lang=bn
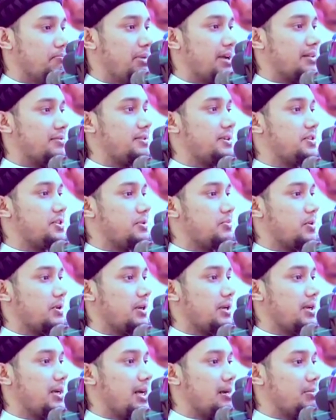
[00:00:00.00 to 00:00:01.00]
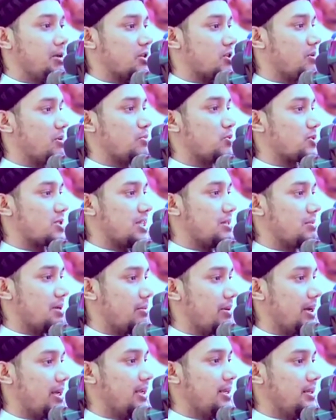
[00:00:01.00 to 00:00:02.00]
ব্যক্তি জীবনে আমরা সবাই মুসলিম
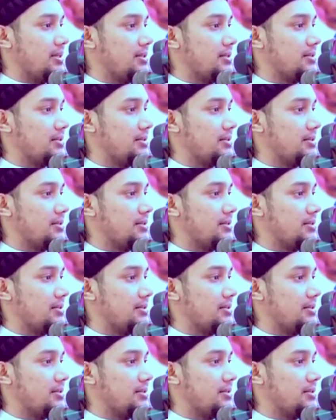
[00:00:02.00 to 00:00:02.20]
না ভাই